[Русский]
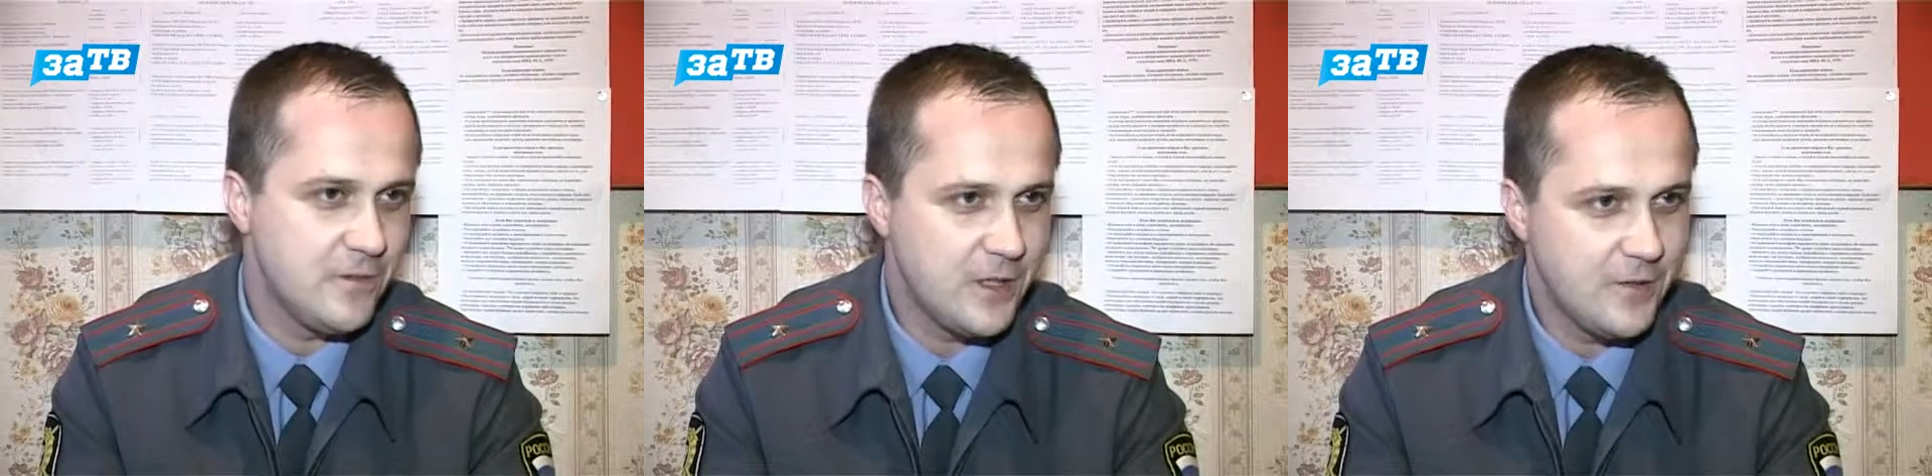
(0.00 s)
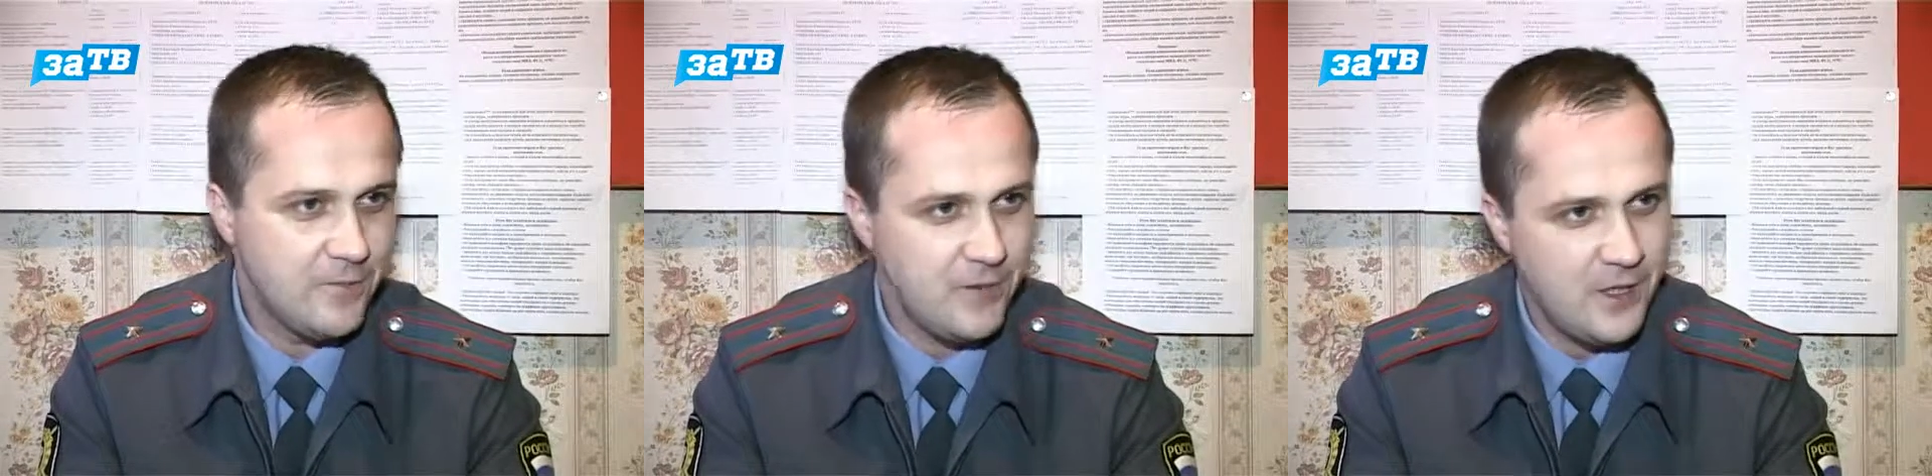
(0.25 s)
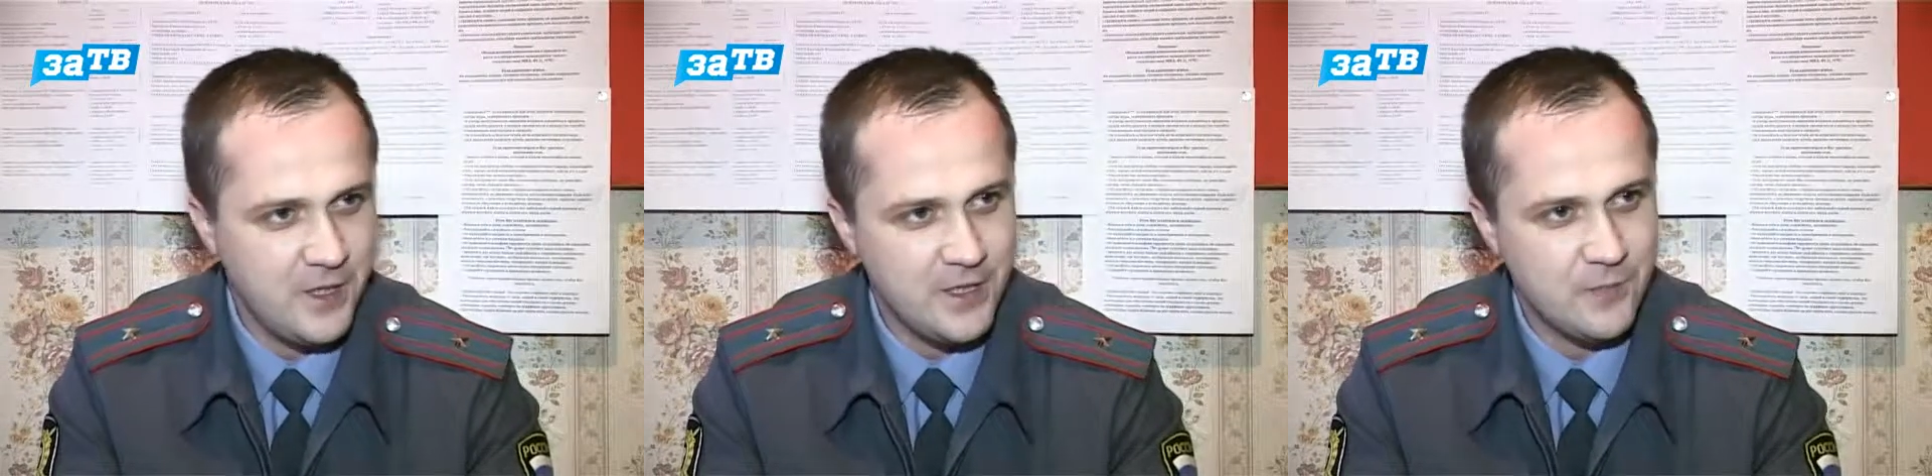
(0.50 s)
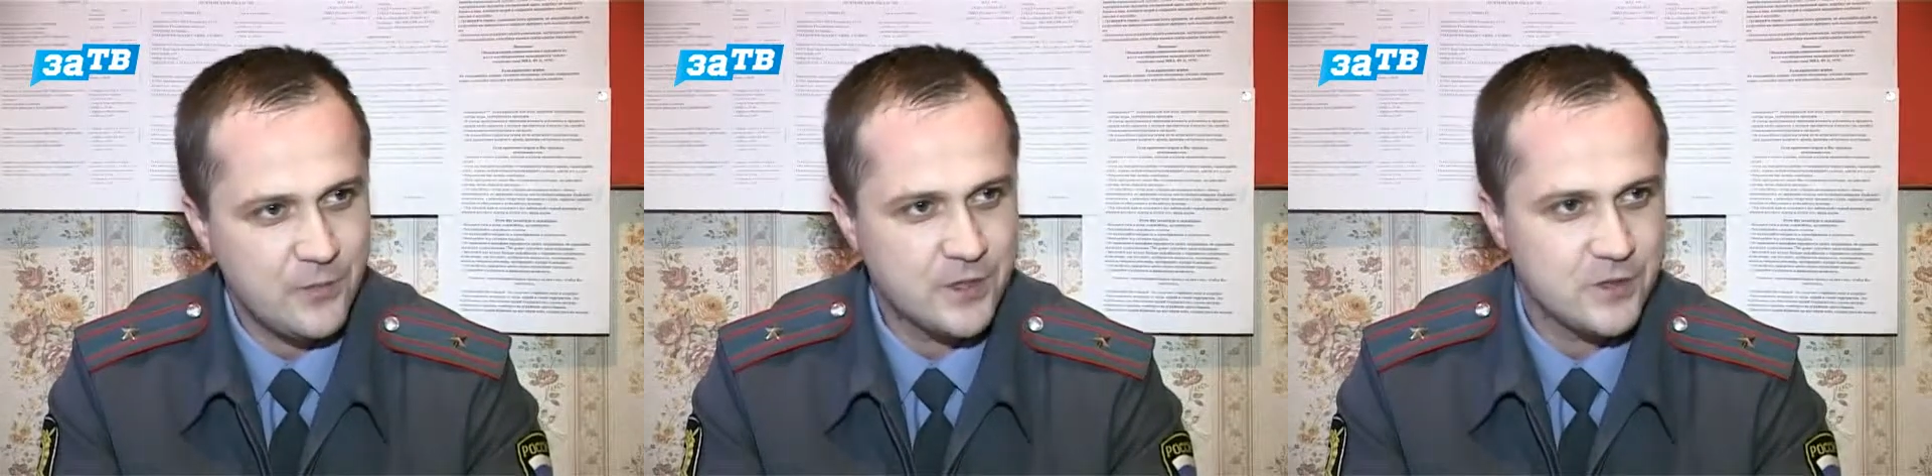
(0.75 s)

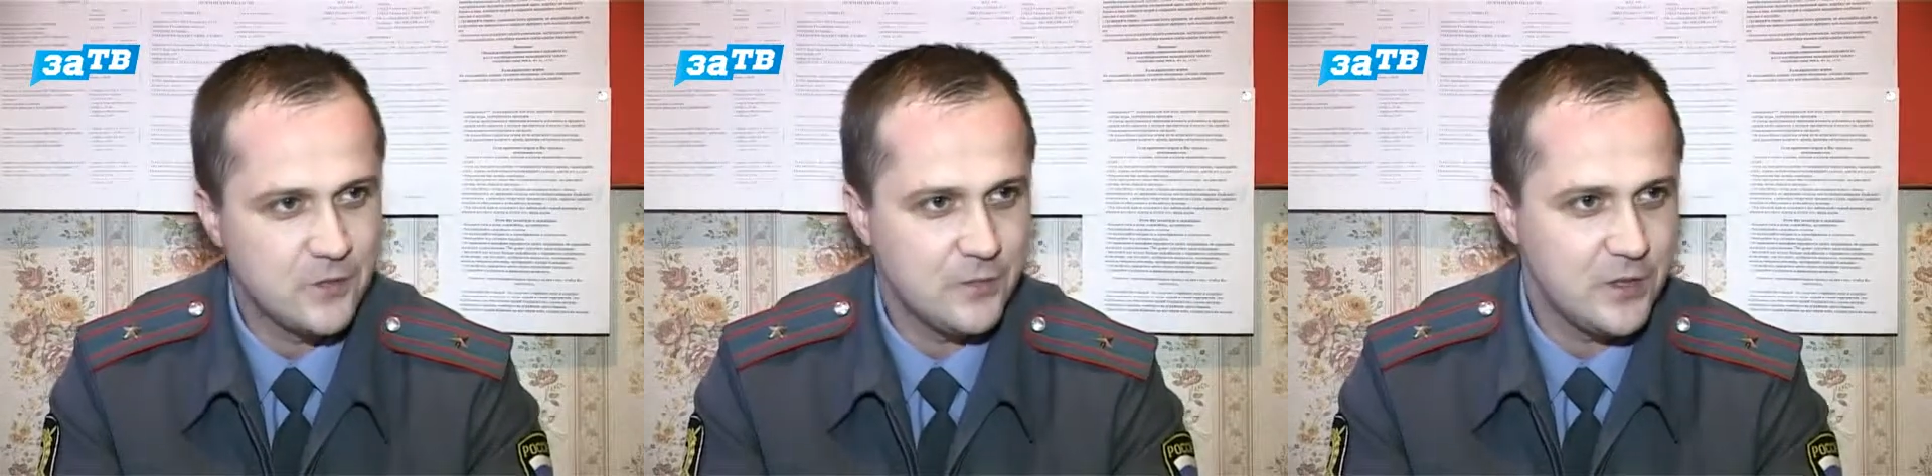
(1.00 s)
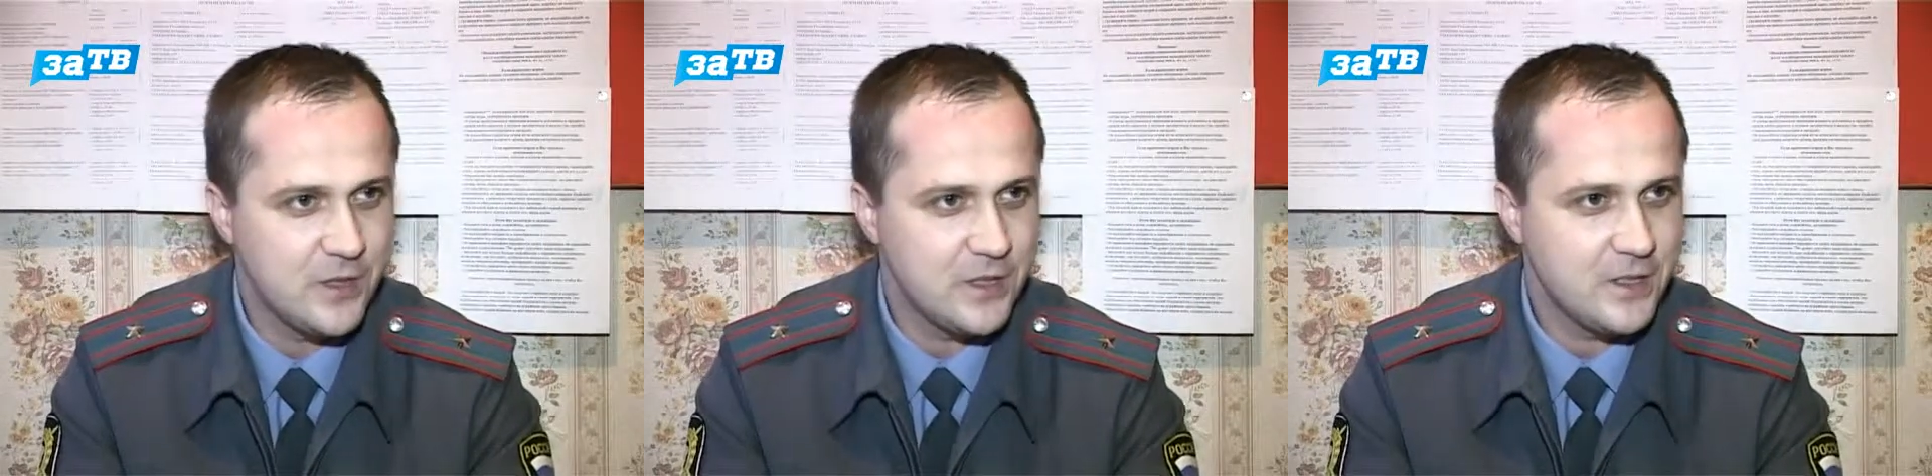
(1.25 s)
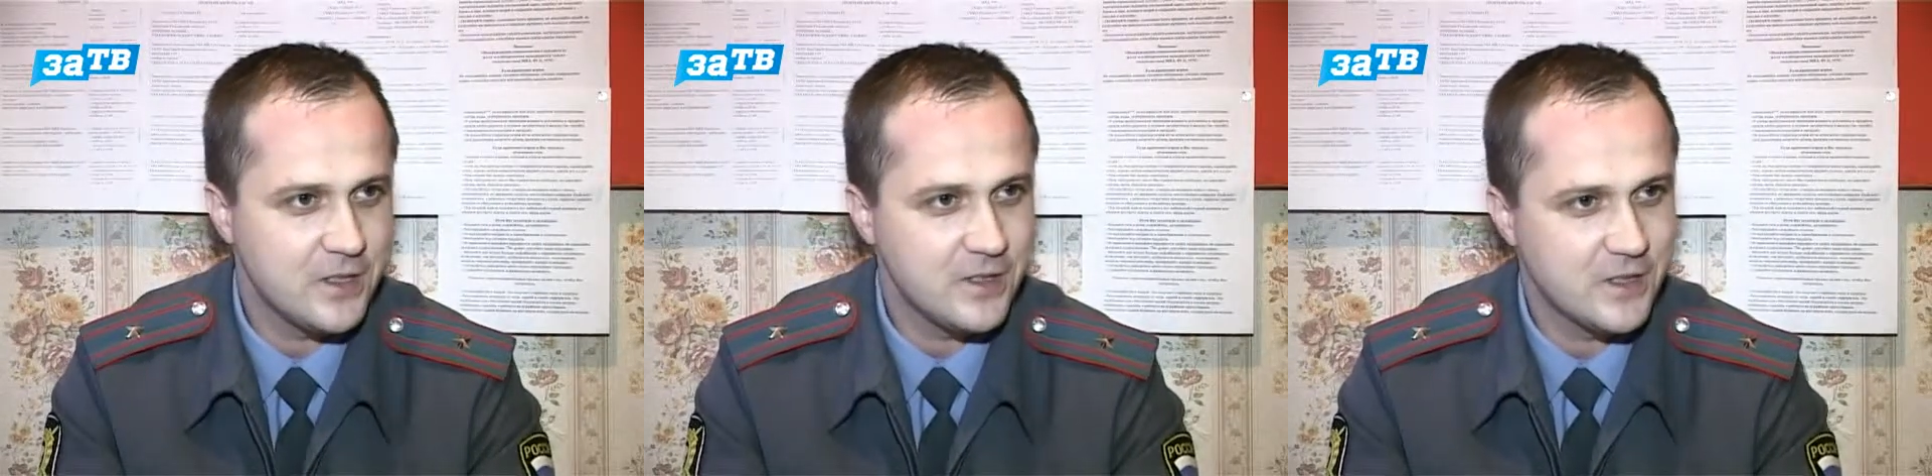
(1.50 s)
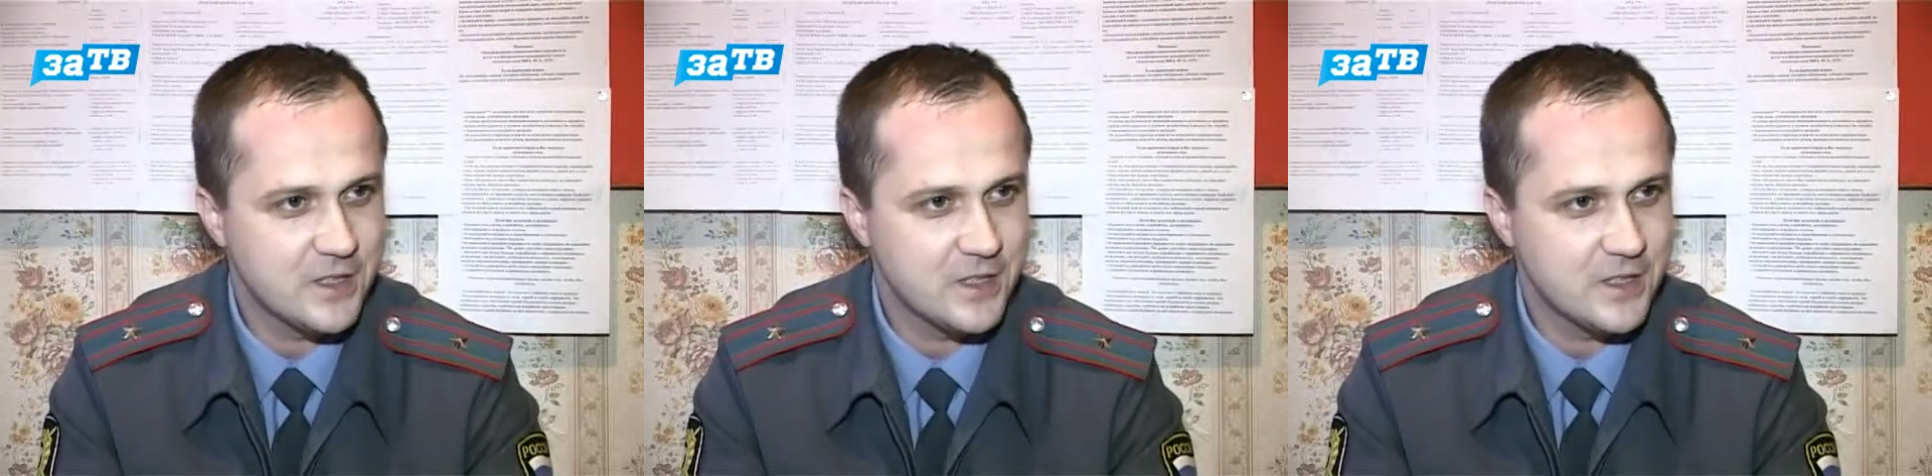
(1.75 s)
выявление преступлений,